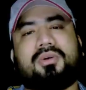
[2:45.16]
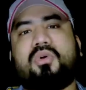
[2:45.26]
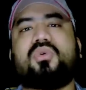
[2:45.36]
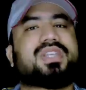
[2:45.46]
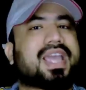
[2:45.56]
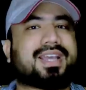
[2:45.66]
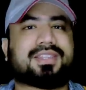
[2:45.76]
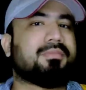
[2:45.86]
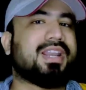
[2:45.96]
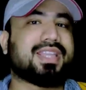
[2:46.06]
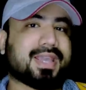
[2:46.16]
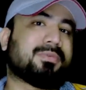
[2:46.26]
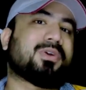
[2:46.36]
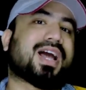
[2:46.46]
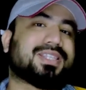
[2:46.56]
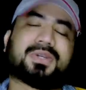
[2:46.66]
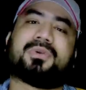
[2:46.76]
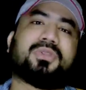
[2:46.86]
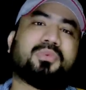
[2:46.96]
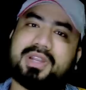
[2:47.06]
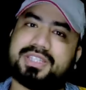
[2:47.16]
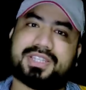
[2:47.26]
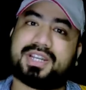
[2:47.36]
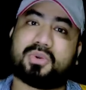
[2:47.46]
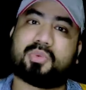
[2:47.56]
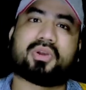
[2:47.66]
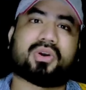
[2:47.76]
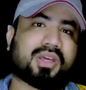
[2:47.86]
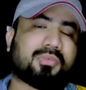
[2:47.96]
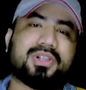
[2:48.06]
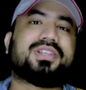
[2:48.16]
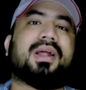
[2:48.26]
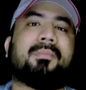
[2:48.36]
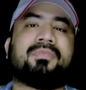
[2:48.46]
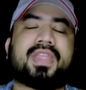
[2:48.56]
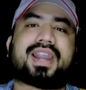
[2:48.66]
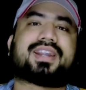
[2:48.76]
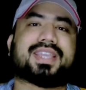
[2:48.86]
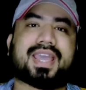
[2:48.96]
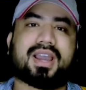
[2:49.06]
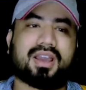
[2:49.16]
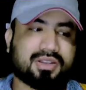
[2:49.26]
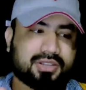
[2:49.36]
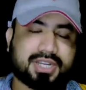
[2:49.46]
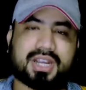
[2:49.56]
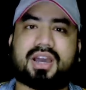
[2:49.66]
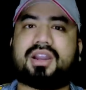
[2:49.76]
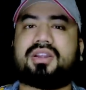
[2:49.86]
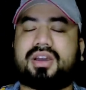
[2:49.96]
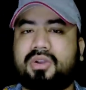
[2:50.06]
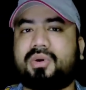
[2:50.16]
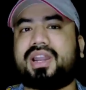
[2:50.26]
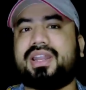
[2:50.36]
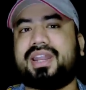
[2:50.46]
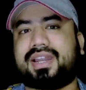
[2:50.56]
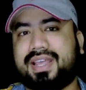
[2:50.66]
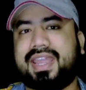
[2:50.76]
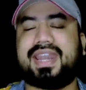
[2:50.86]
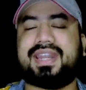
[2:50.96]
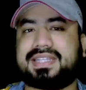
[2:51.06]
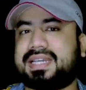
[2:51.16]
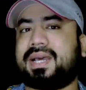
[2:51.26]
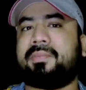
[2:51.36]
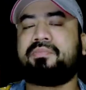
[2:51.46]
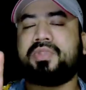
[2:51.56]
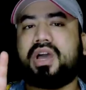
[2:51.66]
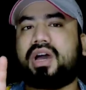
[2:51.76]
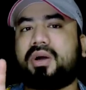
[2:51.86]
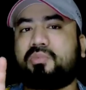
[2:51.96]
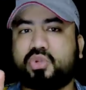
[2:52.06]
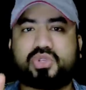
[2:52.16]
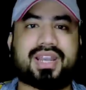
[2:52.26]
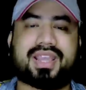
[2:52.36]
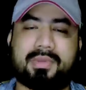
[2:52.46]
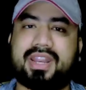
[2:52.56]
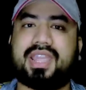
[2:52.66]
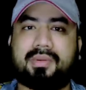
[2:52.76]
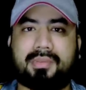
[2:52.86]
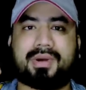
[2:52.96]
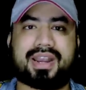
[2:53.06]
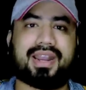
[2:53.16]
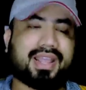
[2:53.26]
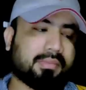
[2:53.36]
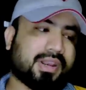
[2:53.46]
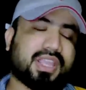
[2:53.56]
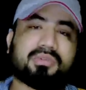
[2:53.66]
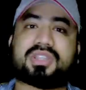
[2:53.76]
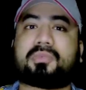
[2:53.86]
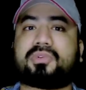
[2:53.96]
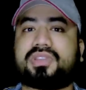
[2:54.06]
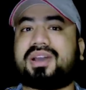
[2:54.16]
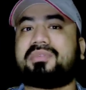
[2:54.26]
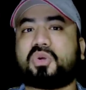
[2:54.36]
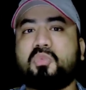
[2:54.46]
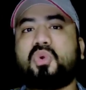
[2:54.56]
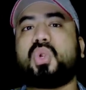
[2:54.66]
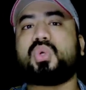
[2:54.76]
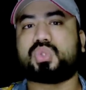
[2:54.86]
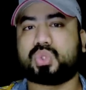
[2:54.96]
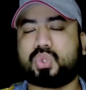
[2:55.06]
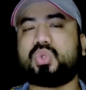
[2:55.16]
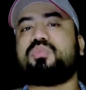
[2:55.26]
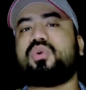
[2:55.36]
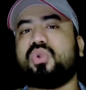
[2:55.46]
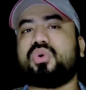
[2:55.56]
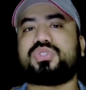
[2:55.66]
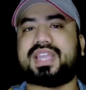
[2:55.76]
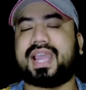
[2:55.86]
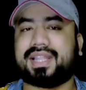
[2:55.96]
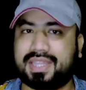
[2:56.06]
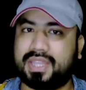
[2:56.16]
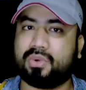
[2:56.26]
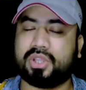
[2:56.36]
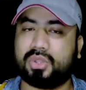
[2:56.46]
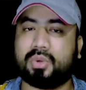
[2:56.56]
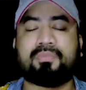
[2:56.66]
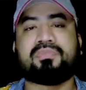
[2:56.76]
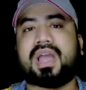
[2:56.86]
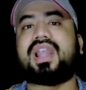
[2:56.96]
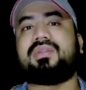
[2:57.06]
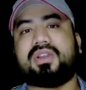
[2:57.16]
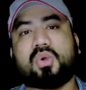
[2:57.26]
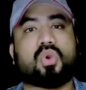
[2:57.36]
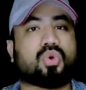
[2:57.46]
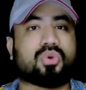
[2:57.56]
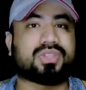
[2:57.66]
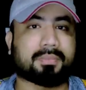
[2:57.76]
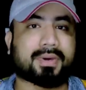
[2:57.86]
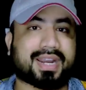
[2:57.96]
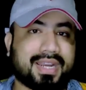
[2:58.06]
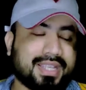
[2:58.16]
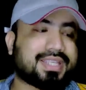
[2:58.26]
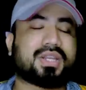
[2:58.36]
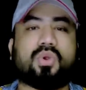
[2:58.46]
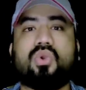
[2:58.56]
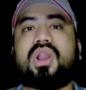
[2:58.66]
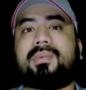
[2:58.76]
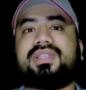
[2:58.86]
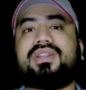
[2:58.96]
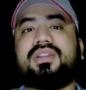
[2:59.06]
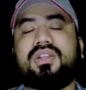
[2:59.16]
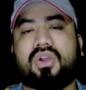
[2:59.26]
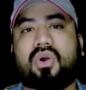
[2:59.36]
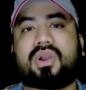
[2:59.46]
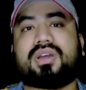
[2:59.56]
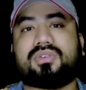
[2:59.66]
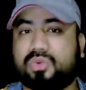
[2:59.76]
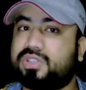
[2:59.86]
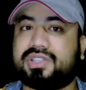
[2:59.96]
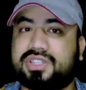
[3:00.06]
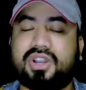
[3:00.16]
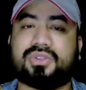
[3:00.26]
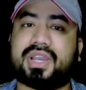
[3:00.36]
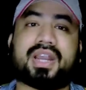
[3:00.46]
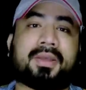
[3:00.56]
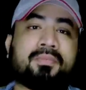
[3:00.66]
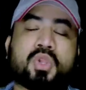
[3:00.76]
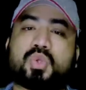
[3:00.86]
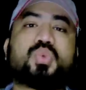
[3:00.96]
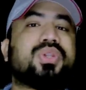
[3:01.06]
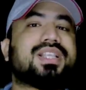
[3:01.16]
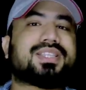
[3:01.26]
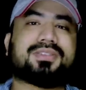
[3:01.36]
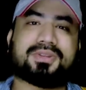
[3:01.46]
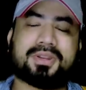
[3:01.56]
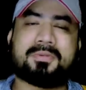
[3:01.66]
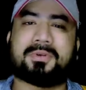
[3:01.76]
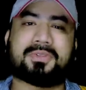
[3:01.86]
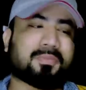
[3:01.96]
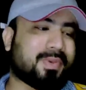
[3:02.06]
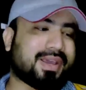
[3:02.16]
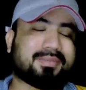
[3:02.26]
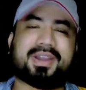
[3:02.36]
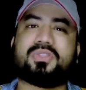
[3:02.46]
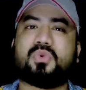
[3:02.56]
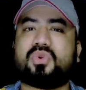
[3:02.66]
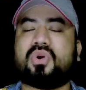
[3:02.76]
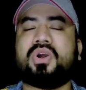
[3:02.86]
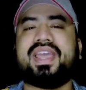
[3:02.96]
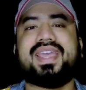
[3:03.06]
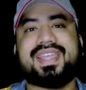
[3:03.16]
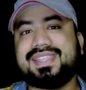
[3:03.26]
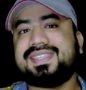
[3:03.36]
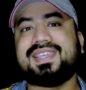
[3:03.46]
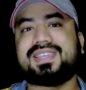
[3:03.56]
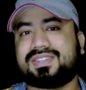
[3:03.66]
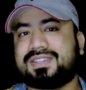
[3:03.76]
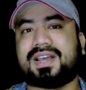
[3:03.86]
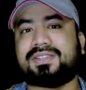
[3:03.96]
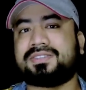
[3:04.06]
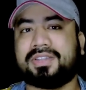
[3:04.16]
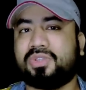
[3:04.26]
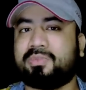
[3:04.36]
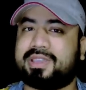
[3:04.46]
বহু জায়গাতে মিলে যায় এবং আজকেও কিন্তু মিলেছে যেটা গ্রুপে কথা বলছিলাম একটা জায়গা যেটা আনোয়ার আলীর একটা হেড সেটা পোস্টে লেগে বেরিয়ে যায় মানে বারে লেগে বেরিয়ে যায় এবং তারপর থেকে আমরা খুব ক্লোজ খুব ক্লোজ জায়গাতে গিয়েও কিন্তু আলটিমেট গোল করতে পারিনি যে গোলগুলো আমাদের করা উচিত ছিল যেখানে সুনীল ছেত্রীর মতো প্লেয়ার ভাই দুটো ইজিয়েস্ট চান্স কিন্তু